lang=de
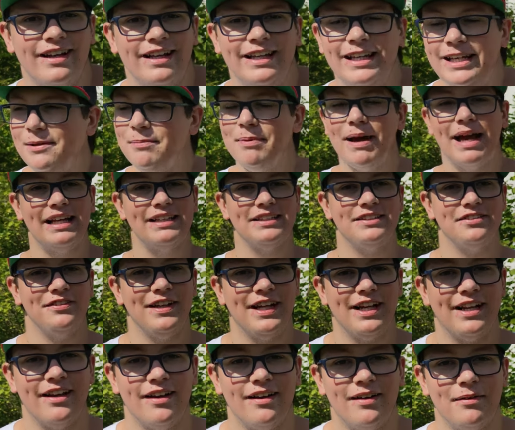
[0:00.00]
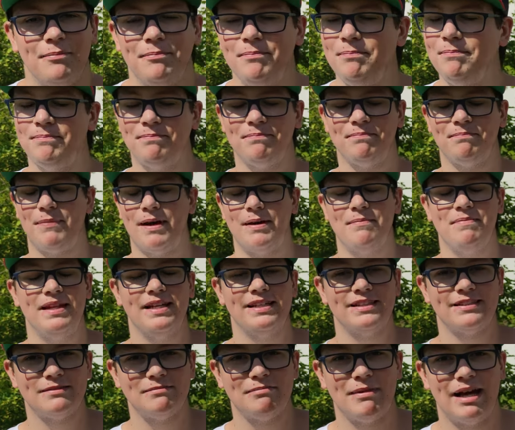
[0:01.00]
Lieber Entwickler, beim
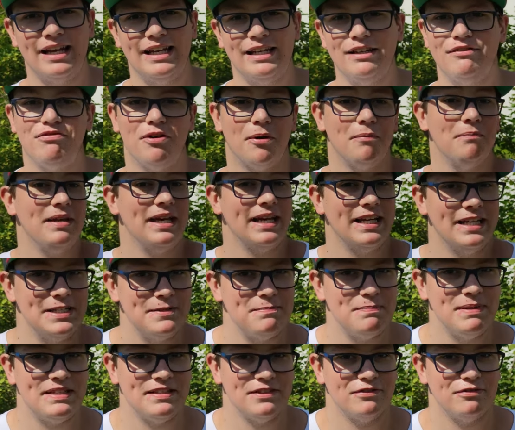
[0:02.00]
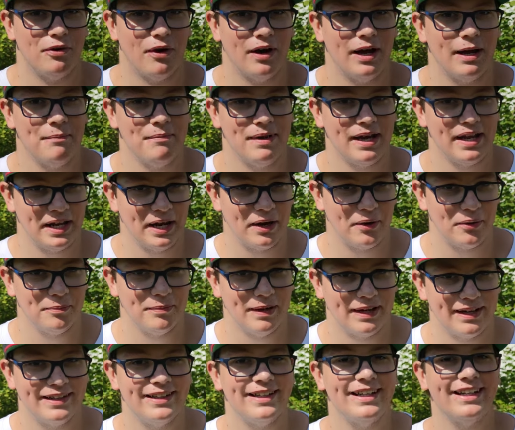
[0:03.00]
nächsten Mal informier dich bitte vorher mehr
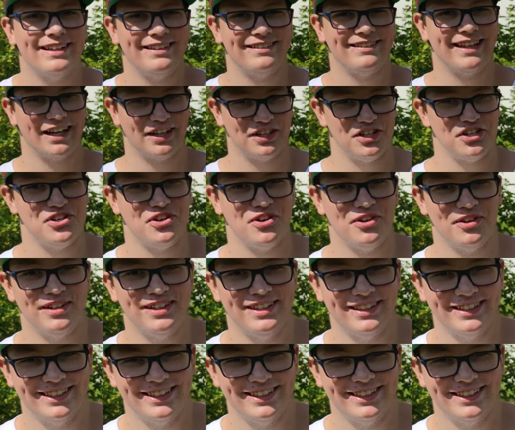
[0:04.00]
darüber. Dankeschön.